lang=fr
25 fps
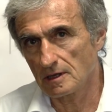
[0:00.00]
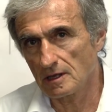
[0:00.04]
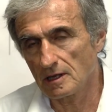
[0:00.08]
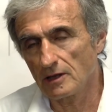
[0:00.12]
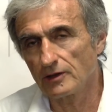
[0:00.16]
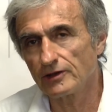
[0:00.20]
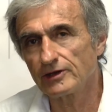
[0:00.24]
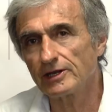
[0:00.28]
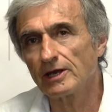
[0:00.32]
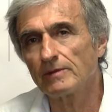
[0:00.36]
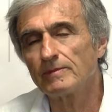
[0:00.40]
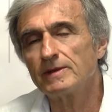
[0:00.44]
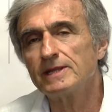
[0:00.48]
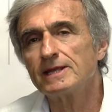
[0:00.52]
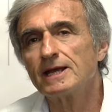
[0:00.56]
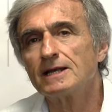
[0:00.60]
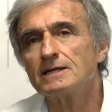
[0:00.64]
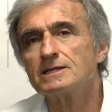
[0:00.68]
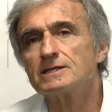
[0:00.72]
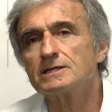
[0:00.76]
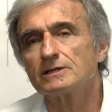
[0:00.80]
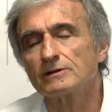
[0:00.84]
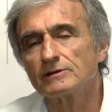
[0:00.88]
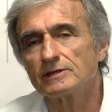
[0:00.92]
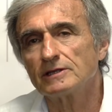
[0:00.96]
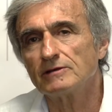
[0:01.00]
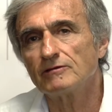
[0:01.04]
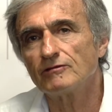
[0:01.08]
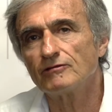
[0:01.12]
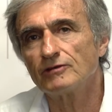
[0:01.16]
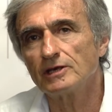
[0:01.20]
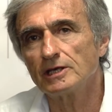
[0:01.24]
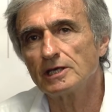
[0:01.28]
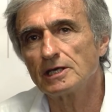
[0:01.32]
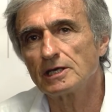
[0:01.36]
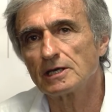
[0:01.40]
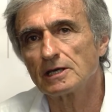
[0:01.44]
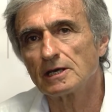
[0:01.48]
en terminale
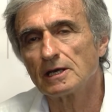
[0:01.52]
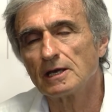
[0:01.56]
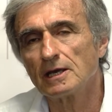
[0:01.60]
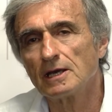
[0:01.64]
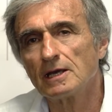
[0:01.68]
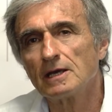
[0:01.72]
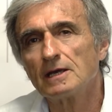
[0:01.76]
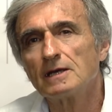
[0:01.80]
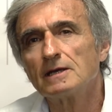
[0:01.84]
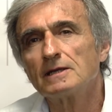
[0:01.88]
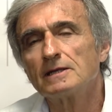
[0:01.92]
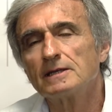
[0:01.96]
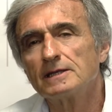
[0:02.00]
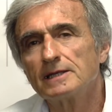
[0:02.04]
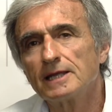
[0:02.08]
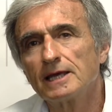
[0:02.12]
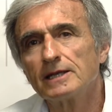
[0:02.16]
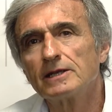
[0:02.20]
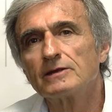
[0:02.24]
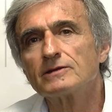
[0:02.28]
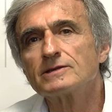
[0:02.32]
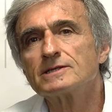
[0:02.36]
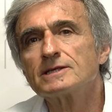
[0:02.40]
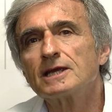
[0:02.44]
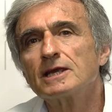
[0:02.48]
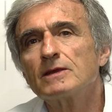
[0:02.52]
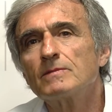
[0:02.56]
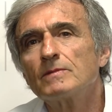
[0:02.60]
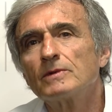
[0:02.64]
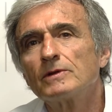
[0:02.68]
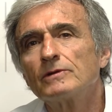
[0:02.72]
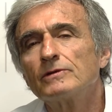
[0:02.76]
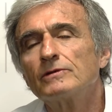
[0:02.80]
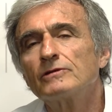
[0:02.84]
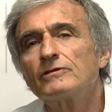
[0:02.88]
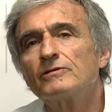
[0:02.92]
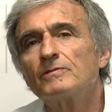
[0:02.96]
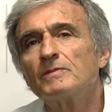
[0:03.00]
scientifique d'un
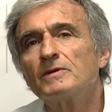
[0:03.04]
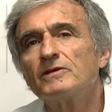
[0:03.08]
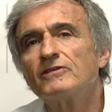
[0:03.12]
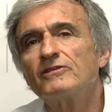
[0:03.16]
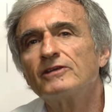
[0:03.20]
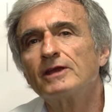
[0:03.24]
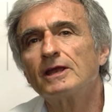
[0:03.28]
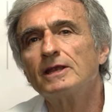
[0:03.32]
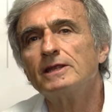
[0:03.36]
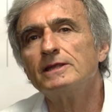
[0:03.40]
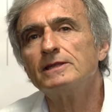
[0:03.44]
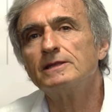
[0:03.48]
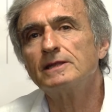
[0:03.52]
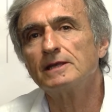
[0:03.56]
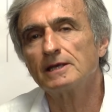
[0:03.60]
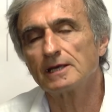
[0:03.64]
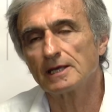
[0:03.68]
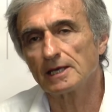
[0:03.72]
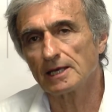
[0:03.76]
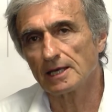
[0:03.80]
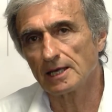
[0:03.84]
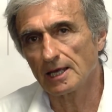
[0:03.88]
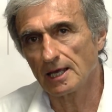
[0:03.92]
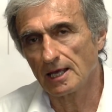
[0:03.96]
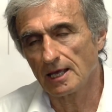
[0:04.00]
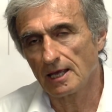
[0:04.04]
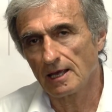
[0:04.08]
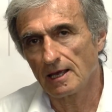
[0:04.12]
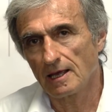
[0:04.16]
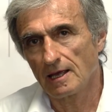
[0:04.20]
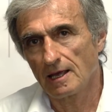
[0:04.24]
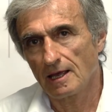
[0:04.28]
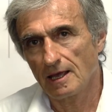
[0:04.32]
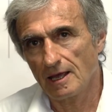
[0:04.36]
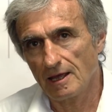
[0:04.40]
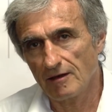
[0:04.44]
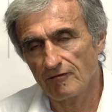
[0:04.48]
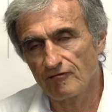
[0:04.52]
enseignement de spécialité
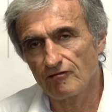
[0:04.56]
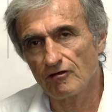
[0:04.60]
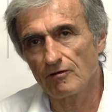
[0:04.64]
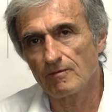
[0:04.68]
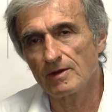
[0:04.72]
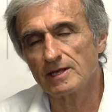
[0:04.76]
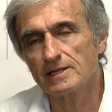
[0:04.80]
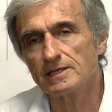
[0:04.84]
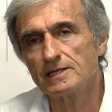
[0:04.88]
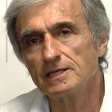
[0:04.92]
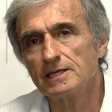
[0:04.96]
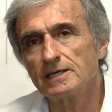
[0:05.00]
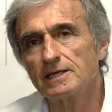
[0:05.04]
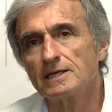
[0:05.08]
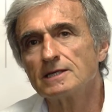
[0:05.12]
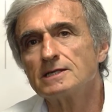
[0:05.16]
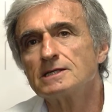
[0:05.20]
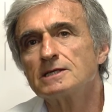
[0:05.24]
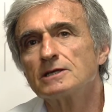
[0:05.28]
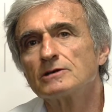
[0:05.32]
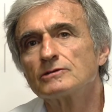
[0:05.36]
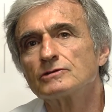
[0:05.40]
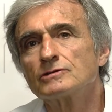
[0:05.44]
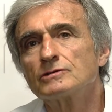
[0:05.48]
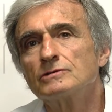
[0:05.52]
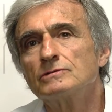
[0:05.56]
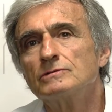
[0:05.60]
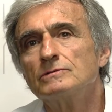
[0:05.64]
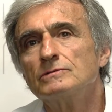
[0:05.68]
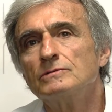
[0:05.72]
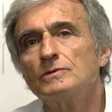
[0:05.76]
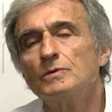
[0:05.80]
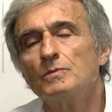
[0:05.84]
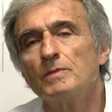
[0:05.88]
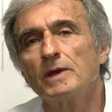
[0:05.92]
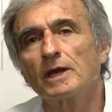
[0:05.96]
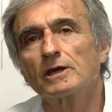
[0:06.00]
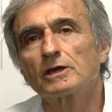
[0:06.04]
informatique et sciences du
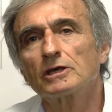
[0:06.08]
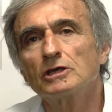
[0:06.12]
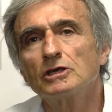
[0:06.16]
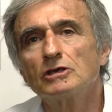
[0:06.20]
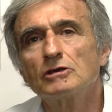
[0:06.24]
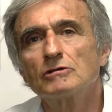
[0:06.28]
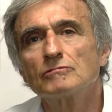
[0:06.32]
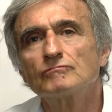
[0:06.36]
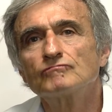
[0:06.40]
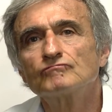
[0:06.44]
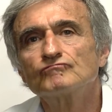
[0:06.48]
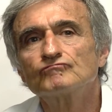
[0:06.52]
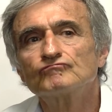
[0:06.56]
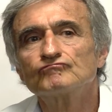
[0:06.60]
numérique